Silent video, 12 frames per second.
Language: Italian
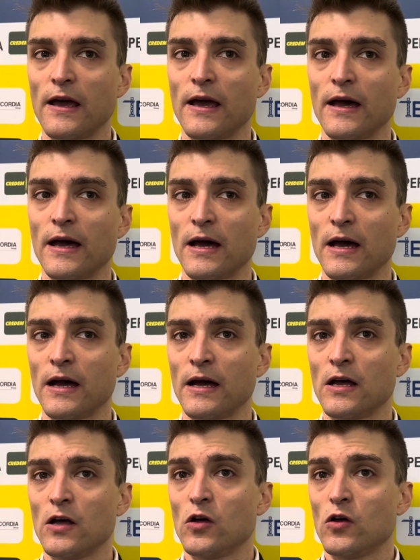
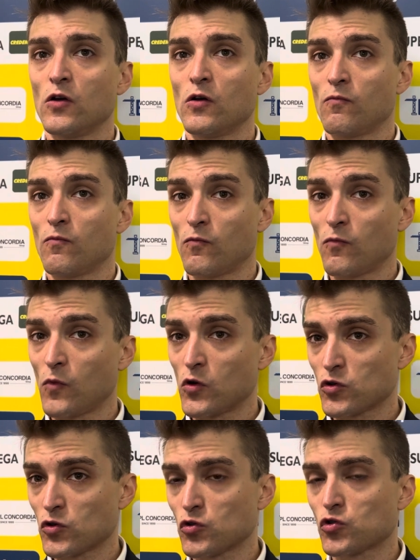Eh,
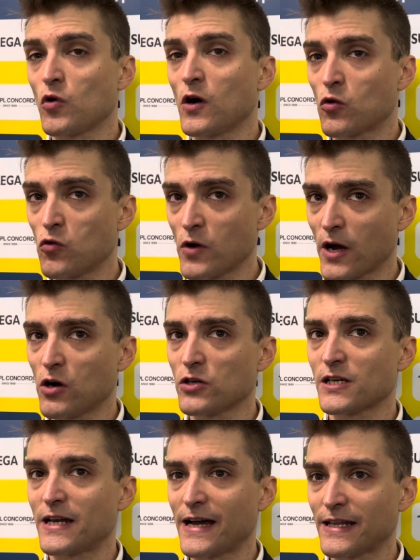su alcune
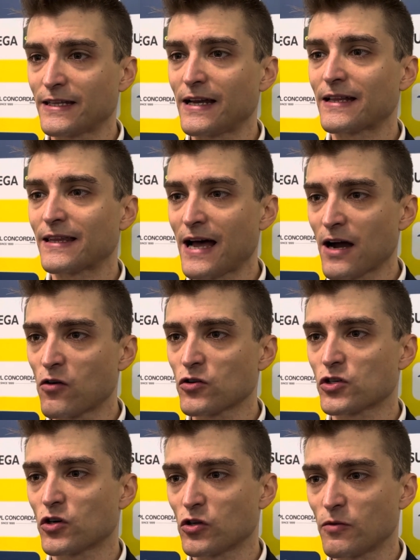cose legate all'attacco,
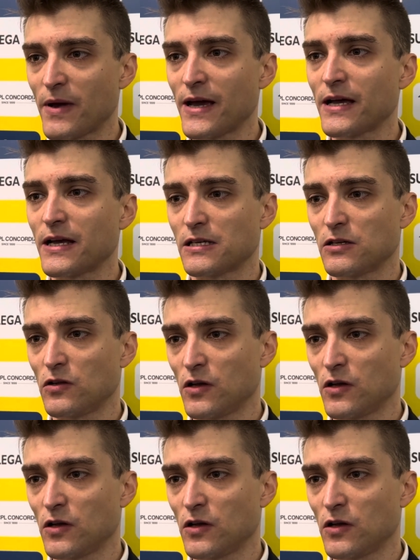secondo me,